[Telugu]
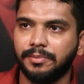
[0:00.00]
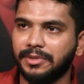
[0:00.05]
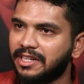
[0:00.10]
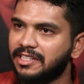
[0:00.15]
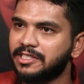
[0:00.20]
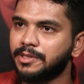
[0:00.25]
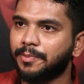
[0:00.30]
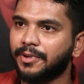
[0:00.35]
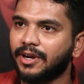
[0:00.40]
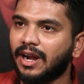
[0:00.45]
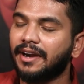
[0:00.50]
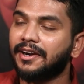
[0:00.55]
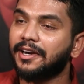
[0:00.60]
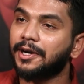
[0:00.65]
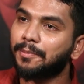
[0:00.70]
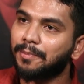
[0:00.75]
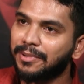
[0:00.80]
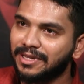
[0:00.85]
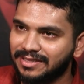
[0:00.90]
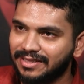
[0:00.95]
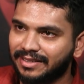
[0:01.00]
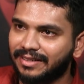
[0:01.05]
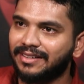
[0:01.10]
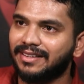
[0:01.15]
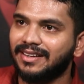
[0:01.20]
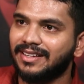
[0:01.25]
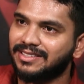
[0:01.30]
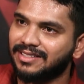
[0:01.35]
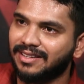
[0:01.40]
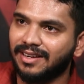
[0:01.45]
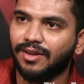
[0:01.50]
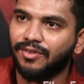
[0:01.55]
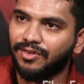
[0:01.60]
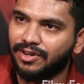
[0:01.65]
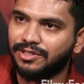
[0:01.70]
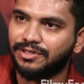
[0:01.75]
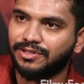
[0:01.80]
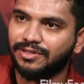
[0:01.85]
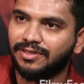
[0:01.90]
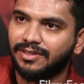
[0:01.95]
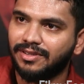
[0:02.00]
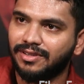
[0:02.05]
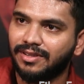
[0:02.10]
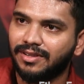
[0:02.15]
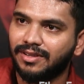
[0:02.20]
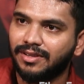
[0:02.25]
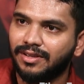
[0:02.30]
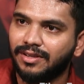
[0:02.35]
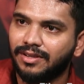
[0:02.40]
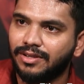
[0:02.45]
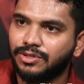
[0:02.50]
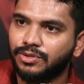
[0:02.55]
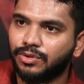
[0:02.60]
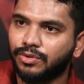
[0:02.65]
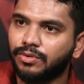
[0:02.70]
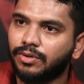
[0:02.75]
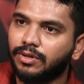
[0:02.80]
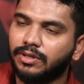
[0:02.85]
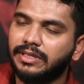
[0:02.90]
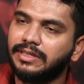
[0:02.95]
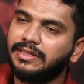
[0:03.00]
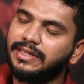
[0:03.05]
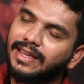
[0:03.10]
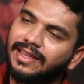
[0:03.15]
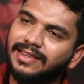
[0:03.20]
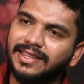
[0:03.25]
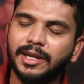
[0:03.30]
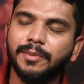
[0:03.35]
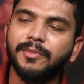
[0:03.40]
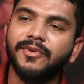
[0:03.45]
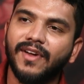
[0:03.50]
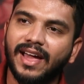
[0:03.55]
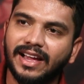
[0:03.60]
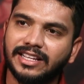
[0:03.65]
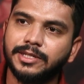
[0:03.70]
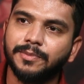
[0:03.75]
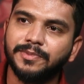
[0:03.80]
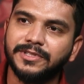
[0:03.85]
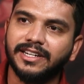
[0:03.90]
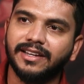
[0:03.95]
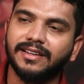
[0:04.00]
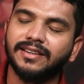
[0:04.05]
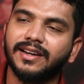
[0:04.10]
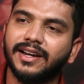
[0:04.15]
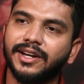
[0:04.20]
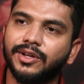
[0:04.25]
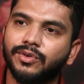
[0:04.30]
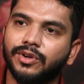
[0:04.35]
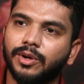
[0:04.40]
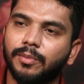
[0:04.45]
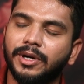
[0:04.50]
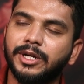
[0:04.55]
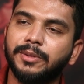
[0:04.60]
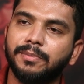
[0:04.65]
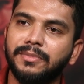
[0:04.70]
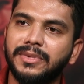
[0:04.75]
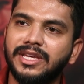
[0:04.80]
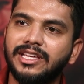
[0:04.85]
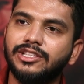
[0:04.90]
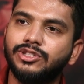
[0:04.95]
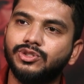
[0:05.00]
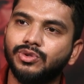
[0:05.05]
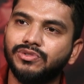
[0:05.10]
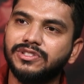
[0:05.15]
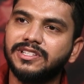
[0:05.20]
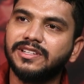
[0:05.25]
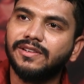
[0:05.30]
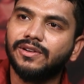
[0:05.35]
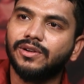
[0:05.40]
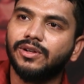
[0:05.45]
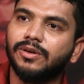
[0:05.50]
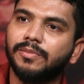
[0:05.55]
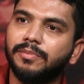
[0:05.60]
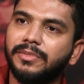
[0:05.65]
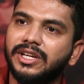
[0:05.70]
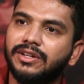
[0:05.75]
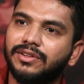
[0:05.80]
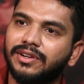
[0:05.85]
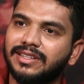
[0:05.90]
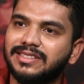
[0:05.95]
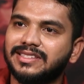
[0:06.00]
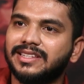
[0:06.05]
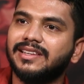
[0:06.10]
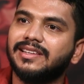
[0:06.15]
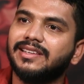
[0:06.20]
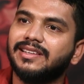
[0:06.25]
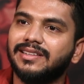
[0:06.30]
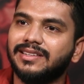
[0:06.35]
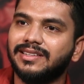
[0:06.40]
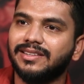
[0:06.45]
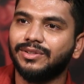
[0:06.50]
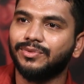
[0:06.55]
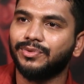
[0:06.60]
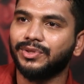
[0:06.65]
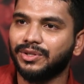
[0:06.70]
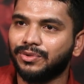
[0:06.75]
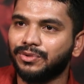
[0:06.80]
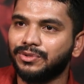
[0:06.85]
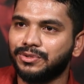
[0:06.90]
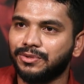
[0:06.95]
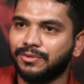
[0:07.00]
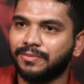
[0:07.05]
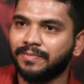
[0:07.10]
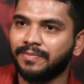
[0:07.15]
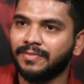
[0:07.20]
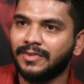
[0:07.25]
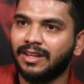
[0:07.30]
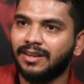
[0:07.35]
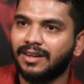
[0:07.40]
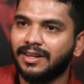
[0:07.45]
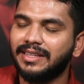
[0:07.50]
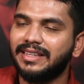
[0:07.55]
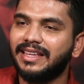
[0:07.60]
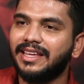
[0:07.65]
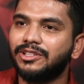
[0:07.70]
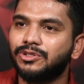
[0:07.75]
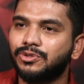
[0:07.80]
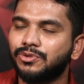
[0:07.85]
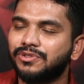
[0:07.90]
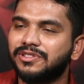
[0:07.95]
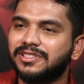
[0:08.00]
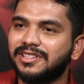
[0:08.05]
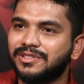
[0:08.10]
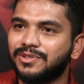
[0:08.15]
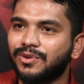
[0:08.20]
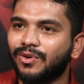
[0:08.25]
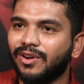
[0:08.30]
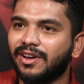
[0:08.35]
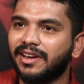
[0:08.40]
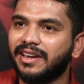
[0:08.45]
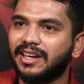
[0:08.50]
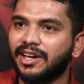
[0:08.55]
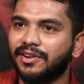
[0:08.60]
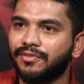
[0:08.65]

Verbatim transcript: మీరే చెప్పారు హండ్రెడ్ ప్లస్ ఇంటర్నేషనల్ అవార్డ్స్ సో uh, ఏదైనా మేము యాక్సెప్ట్ చేయడానికి రెడీగా ఉన్నాం బట్ మీ చూసింగ్లో మీకు రిస్కీ ఉంది కొంచెం అంటే ఏది చూస్ చేసుకోవాలనే